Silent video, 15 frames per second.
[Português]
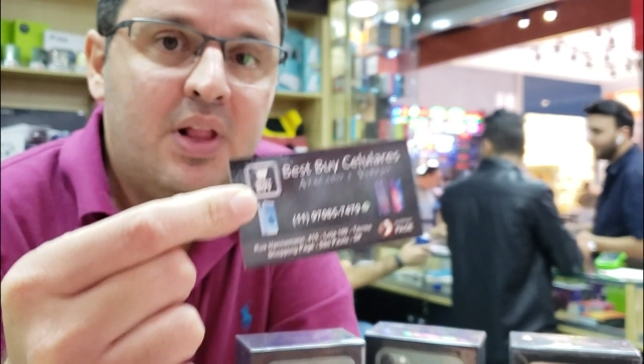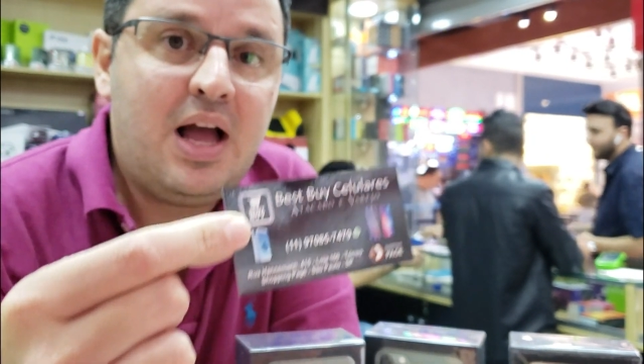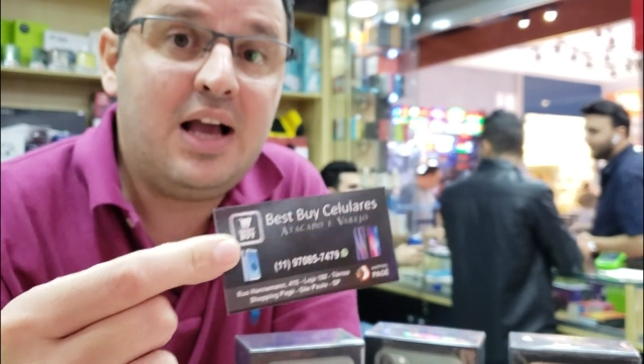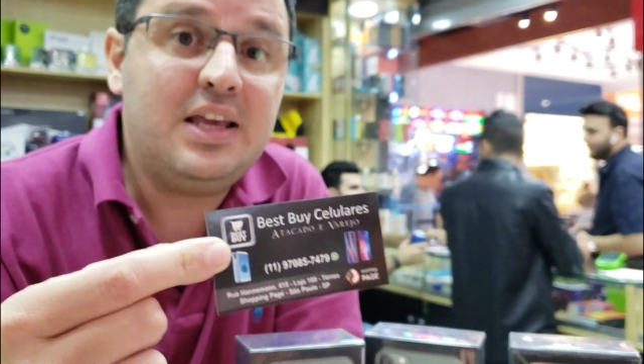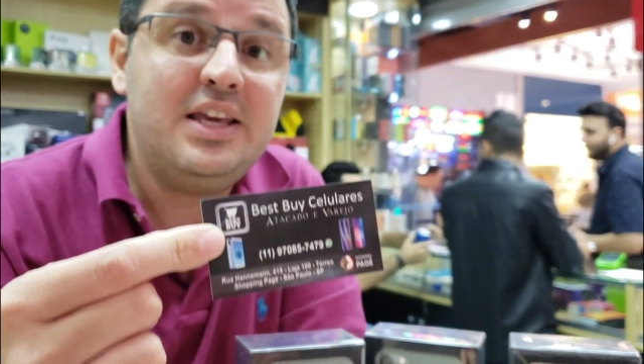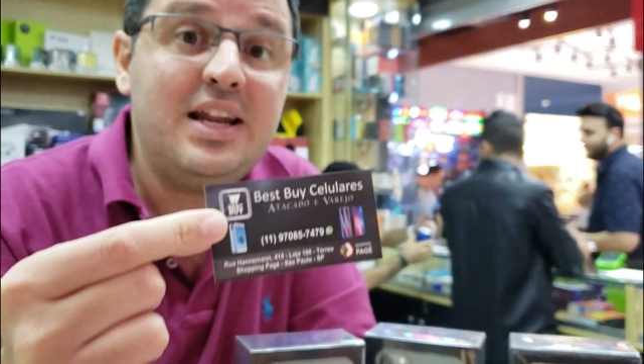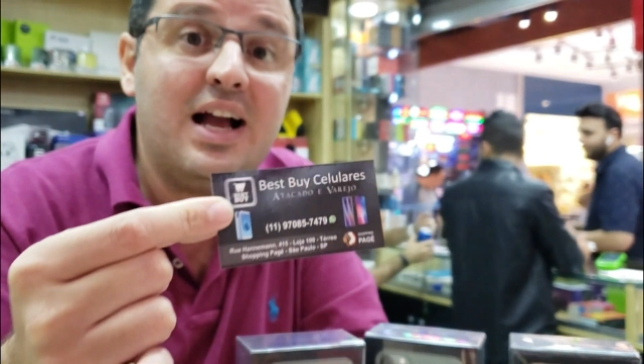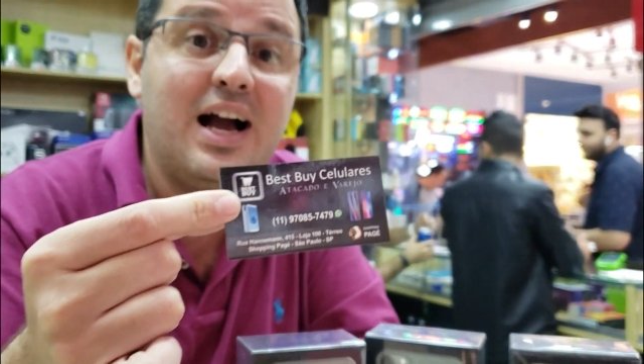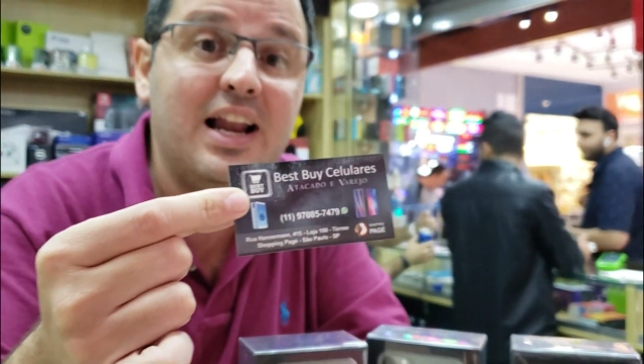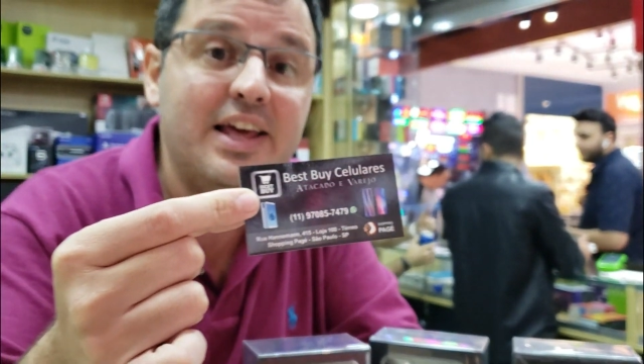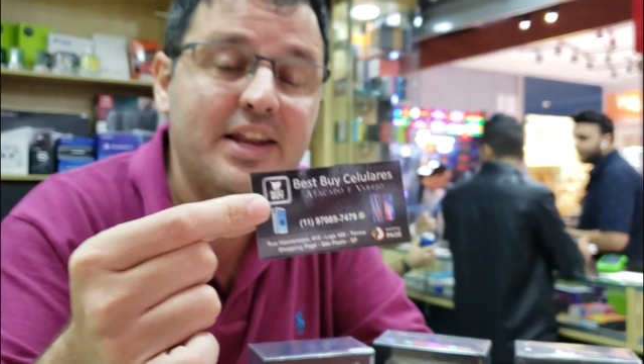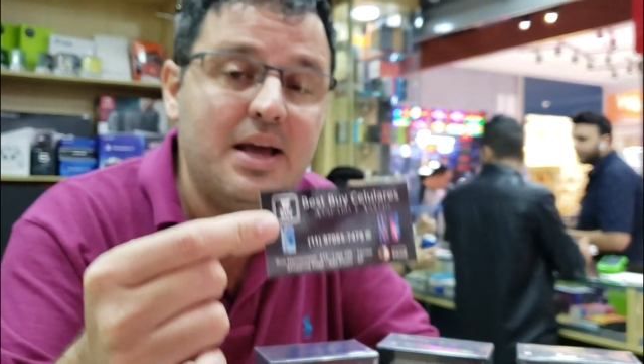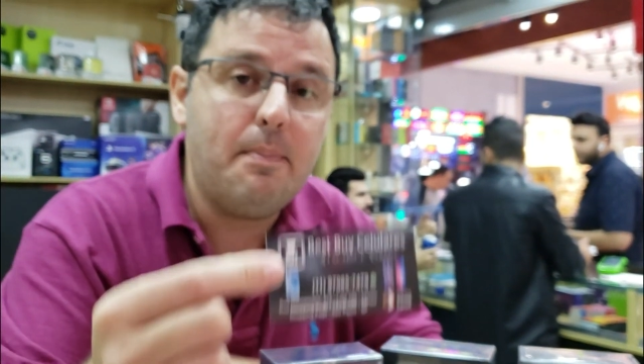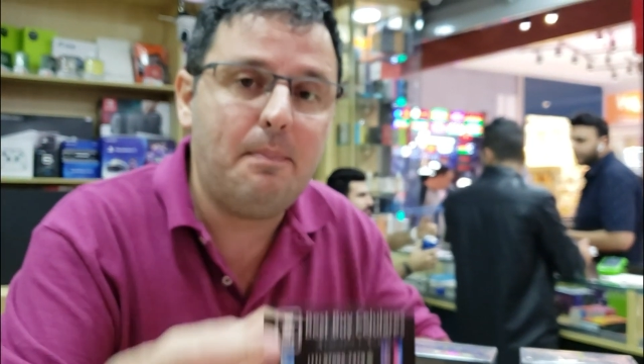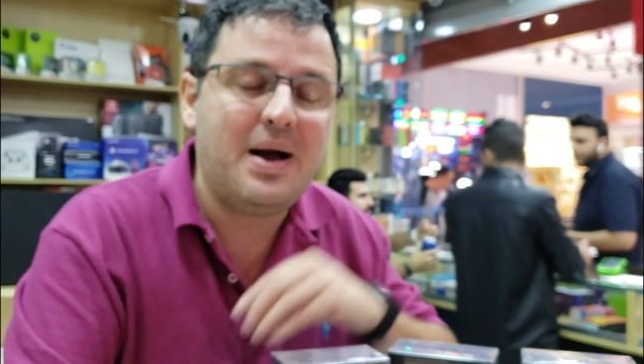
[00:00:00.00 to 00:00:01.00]
Aqui na
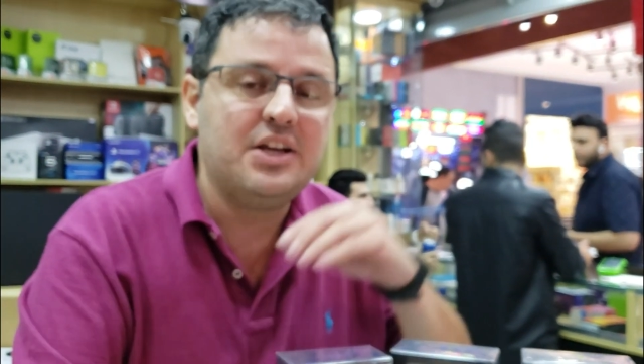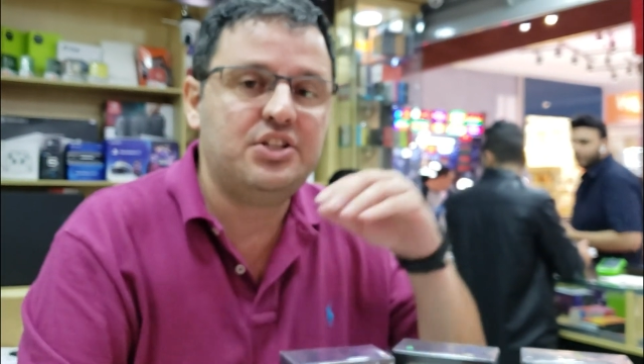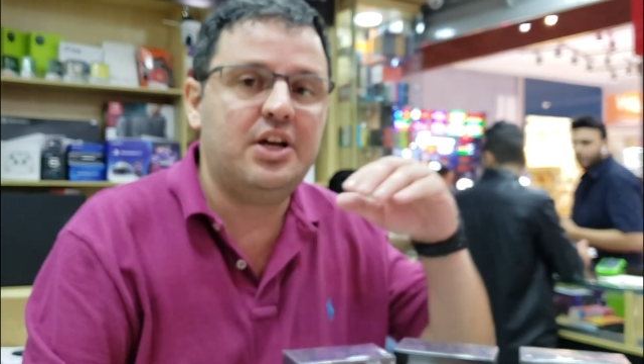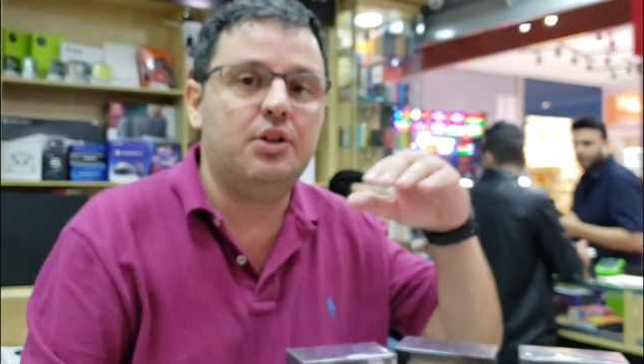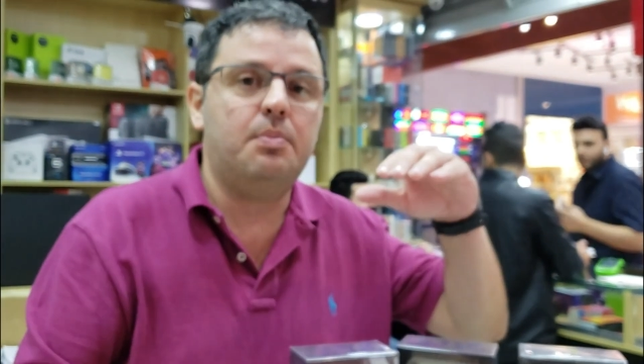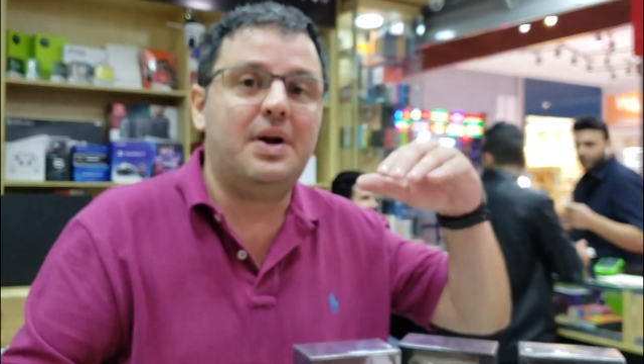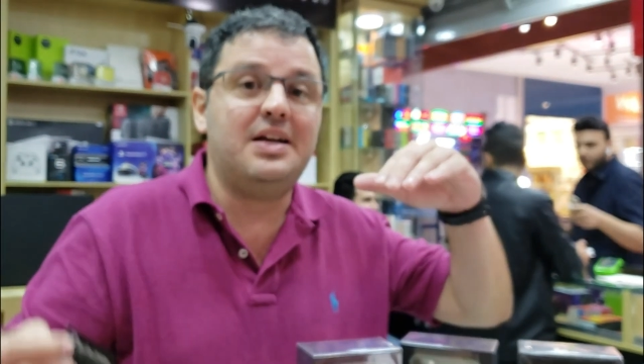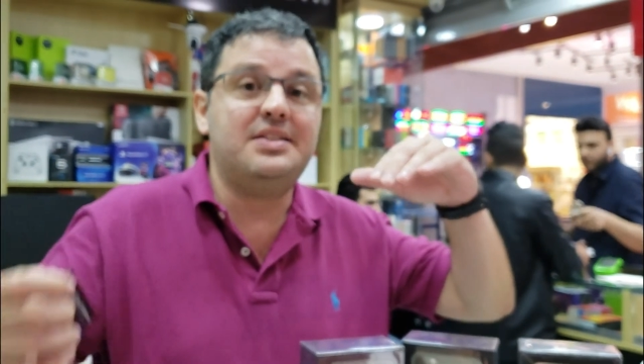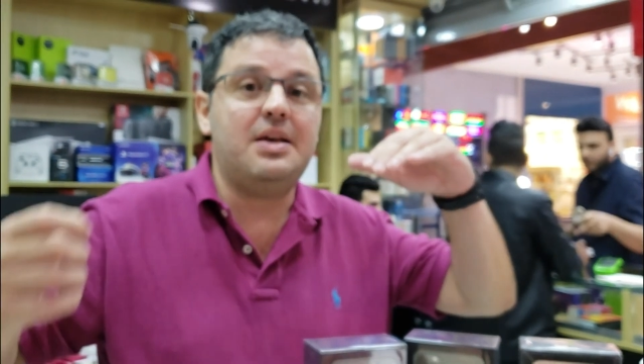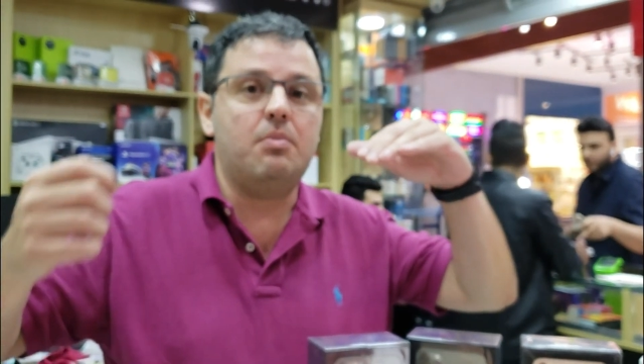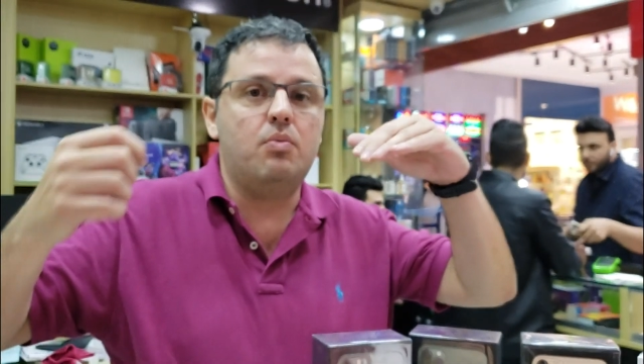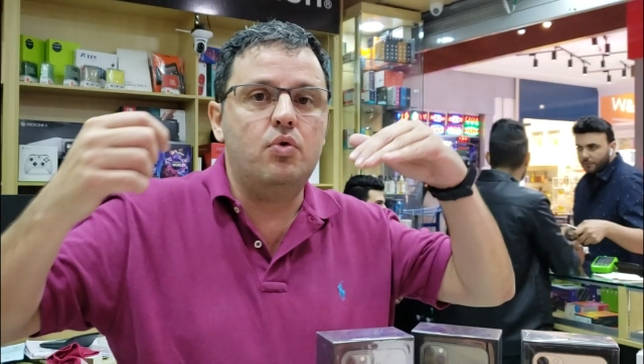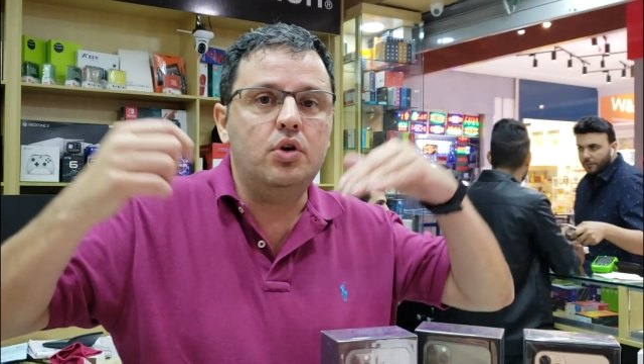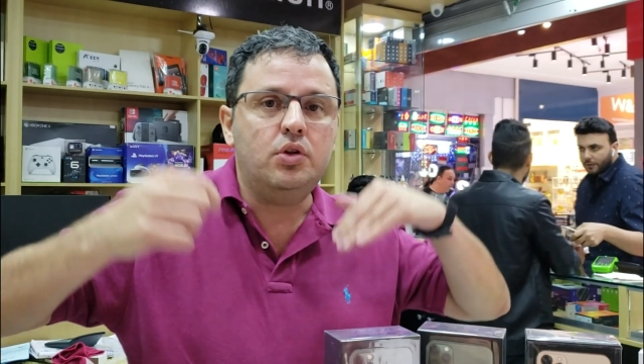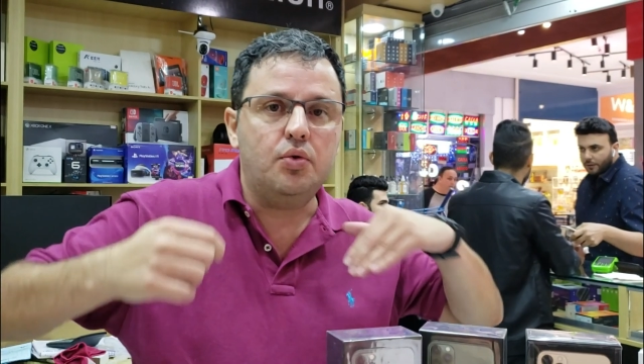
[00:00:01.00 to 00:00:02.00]
Galeria Pagé do Brás é
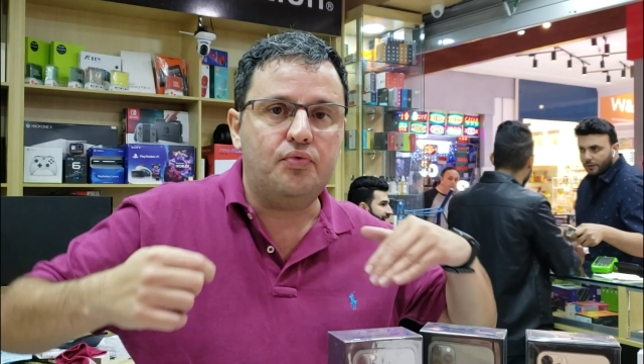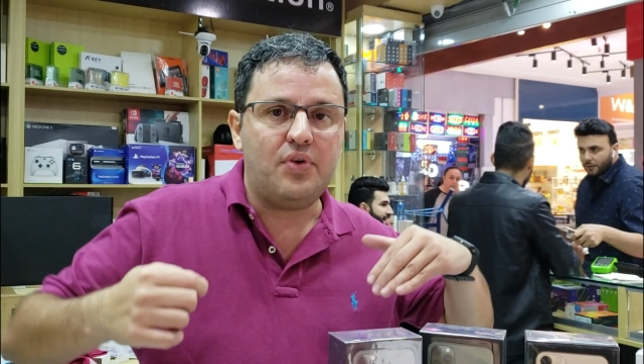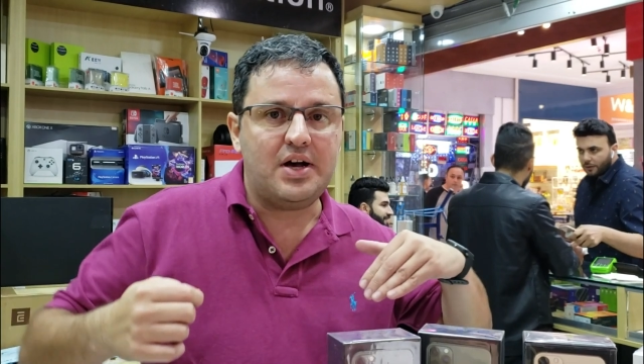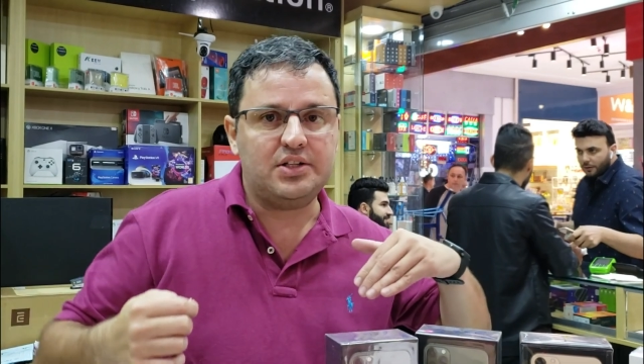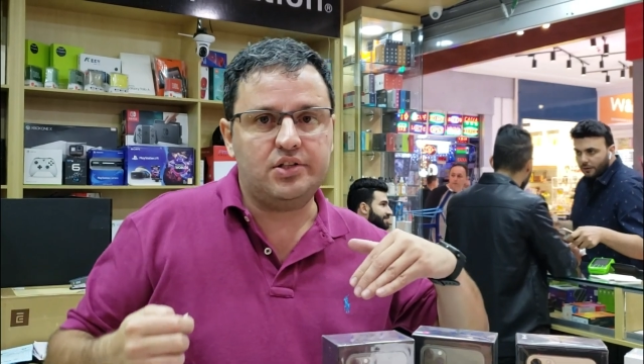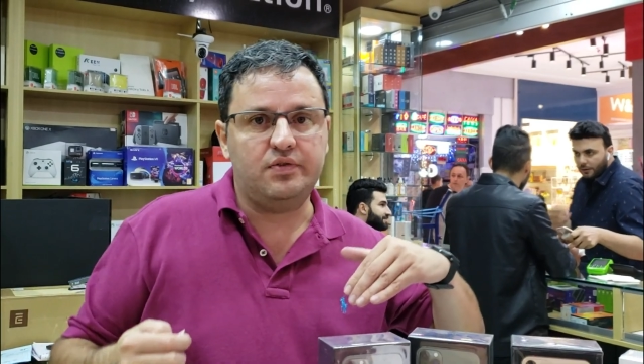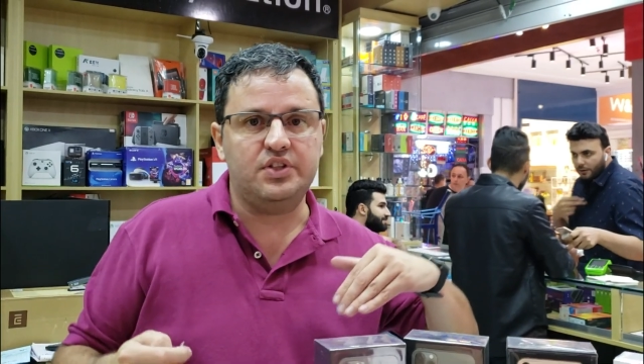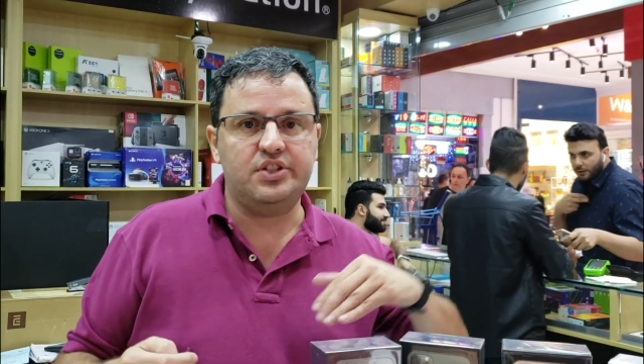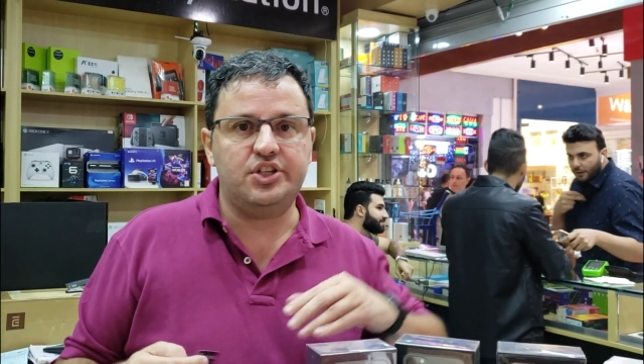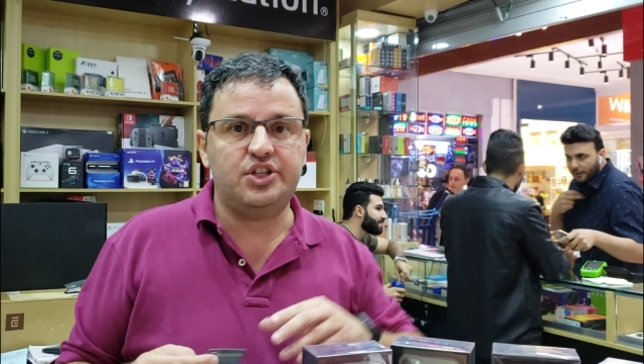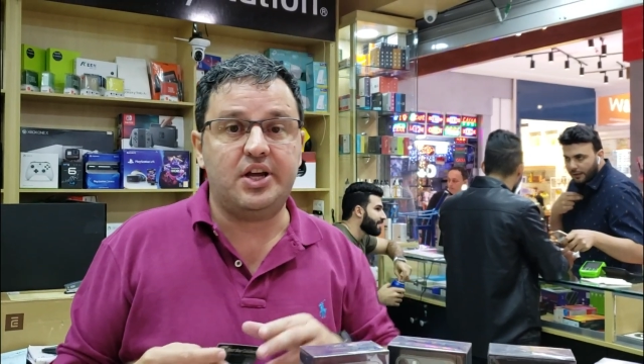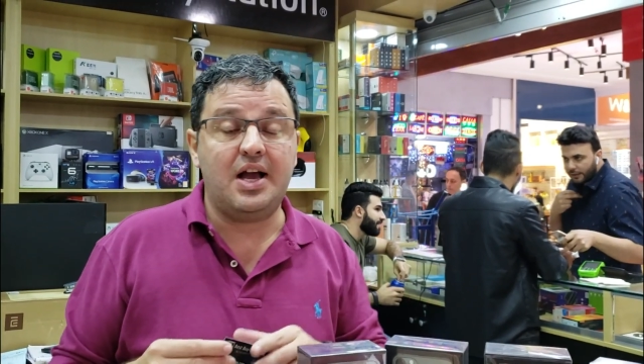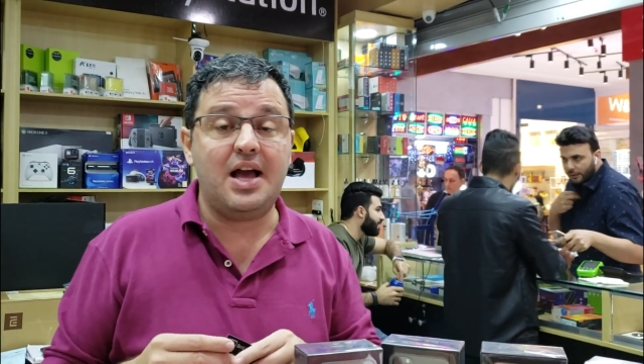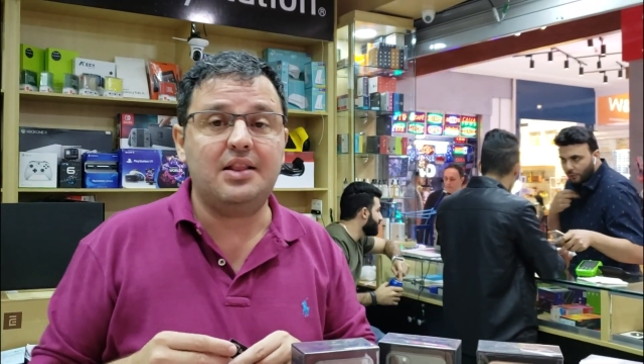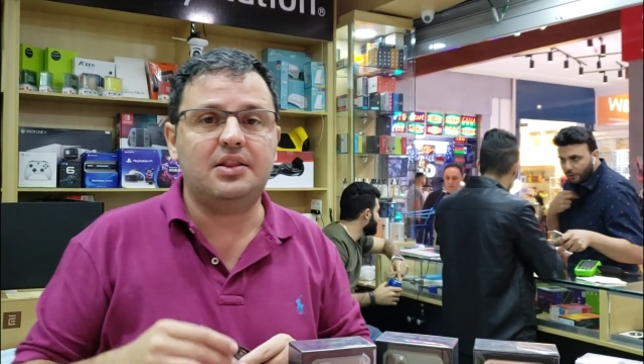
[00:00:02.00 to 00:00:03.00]
muito fácil você
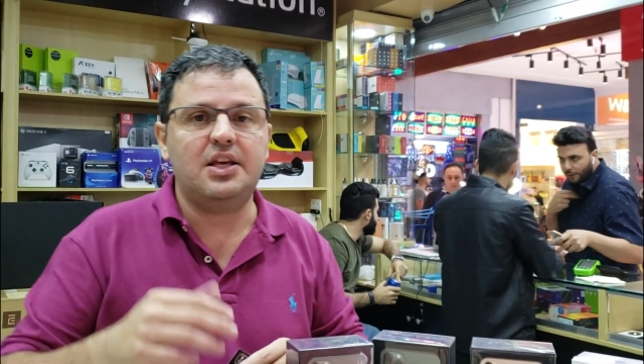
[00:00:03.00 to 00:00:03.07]
chegar,